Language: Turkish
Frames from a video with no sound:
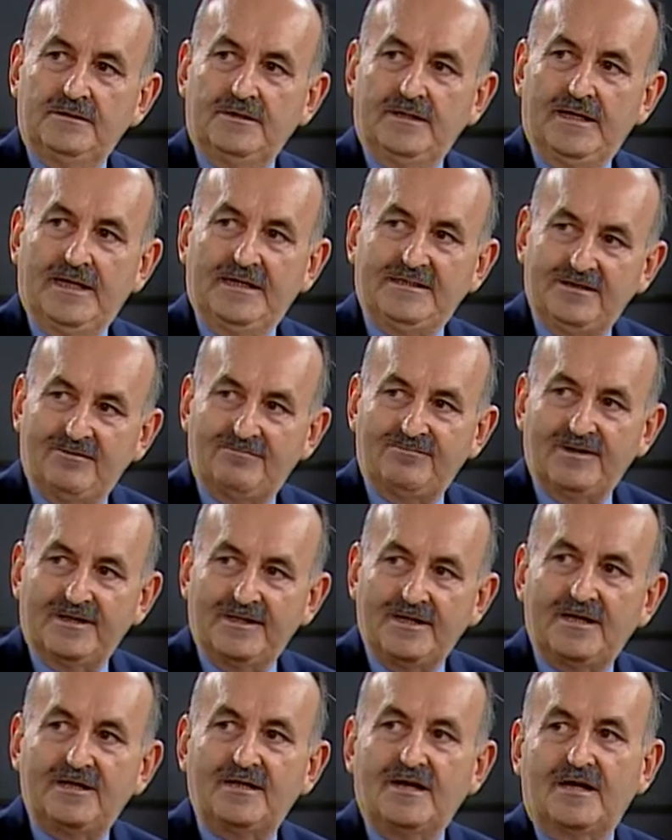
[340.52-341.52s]

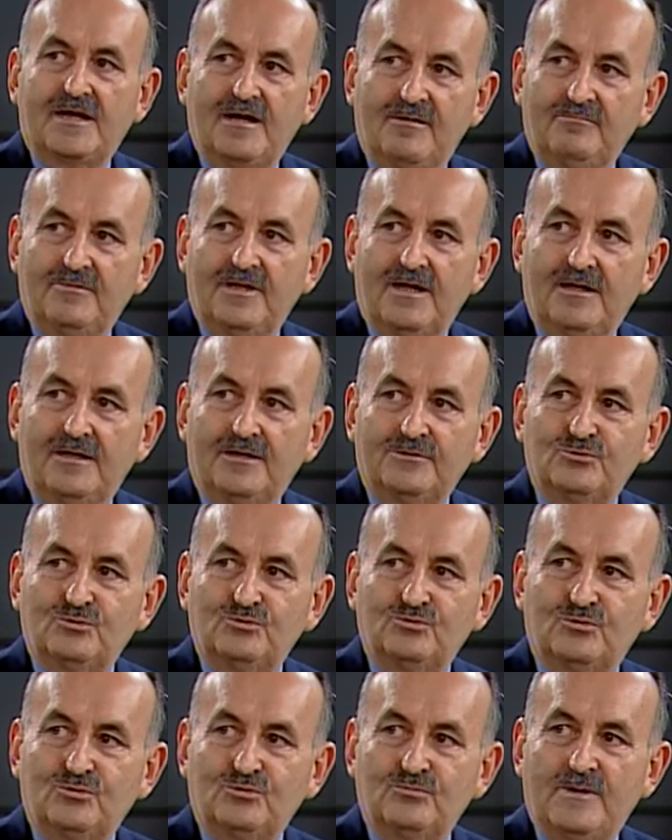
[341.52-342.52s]
hedeflenen rakamlarla
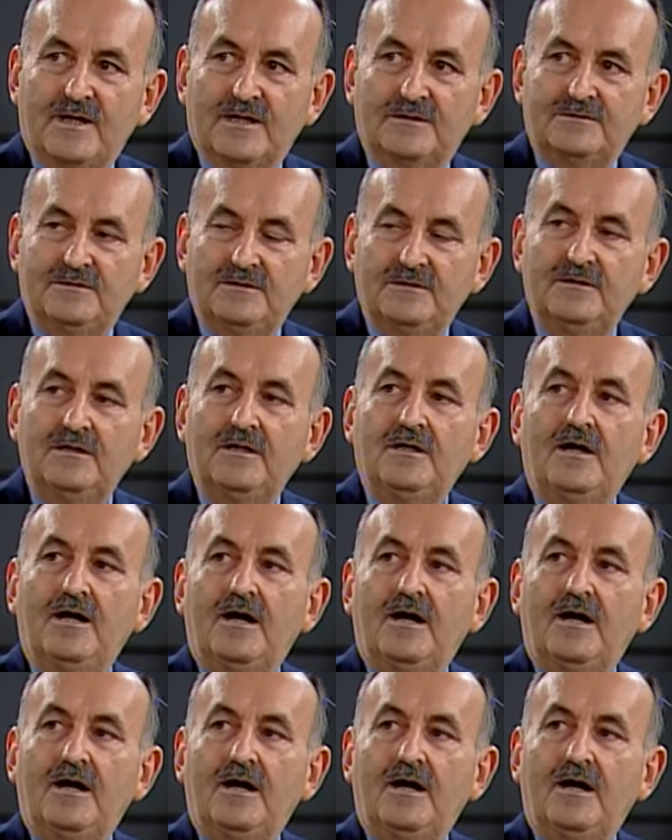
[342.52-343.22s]
tutturmaktı.